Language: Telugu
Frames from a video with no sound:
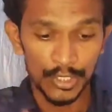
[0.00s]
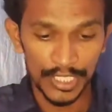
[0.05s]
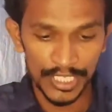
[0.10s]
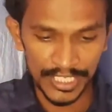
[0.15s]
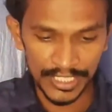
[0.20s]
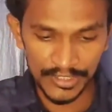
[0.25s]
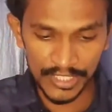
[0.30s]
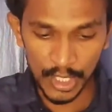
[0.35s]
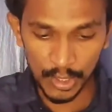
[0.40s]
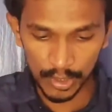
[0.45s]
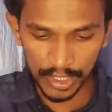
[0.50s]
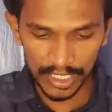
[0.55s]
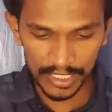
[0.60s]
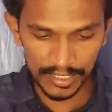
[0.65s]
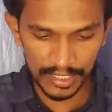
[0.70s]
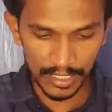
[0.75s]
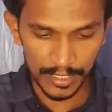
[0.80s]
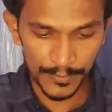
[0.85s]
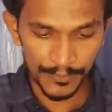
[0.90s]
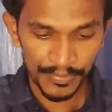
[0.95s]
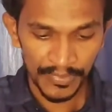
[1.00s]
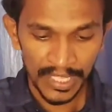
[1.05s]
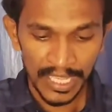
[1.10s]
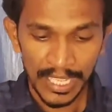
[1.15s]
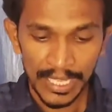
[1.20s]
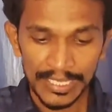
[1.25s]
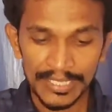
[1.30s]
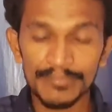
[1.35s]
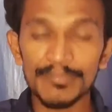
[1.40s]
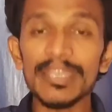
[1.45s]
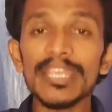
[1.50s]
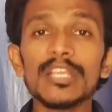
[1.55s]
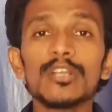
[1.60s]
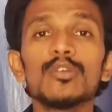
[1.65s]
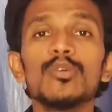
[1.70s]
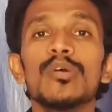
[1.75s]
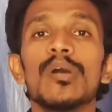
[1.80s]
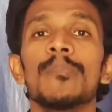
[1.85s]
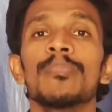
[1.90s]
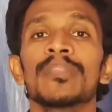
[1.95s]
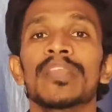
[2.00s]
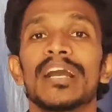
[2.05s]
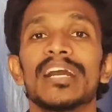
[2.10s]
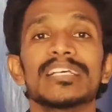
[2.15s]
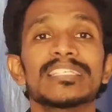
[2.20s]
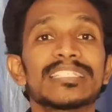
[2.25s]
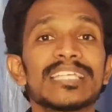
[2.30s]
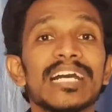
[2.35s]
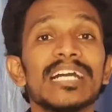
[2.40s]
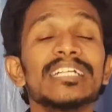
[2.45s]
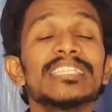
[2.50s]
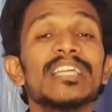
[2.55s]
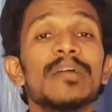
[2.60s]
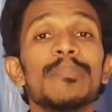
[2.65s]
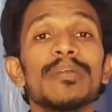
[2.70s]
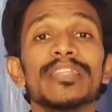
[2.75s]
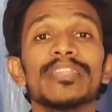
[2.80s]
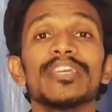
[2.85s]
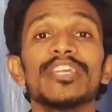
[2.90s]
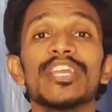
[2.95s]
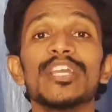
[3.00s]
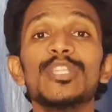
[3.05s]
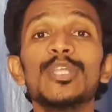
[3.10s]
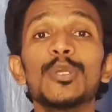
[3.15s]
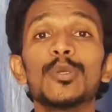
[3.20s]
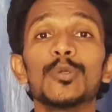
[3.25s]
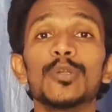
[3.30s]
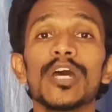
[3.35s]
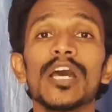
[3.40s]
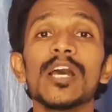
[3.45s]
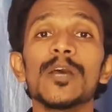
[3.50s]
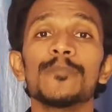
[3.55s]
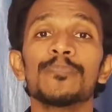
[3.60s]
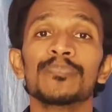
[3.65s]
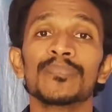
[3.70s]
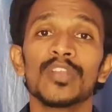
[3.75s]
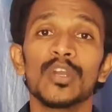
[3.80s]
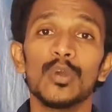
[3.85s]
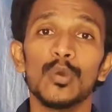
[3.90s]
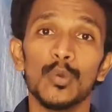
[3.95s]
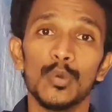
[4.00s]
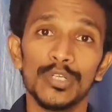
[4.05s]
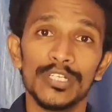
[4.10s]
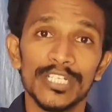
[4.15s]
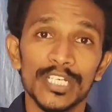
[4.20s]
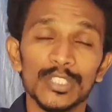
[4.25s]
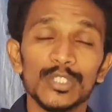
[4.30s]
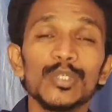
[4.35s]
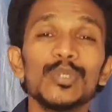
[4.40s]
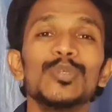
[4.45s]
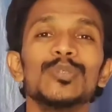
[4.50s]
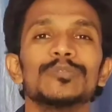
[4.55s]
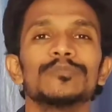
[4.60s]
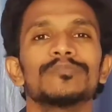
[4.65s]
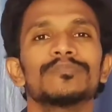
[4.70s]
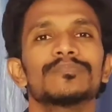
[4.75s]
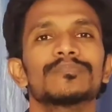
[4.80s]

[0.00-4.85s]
చూడండి దేవుడు అంటున్నాడు మీకు అసాధ్యమైన ఏది కూడా ఉండదు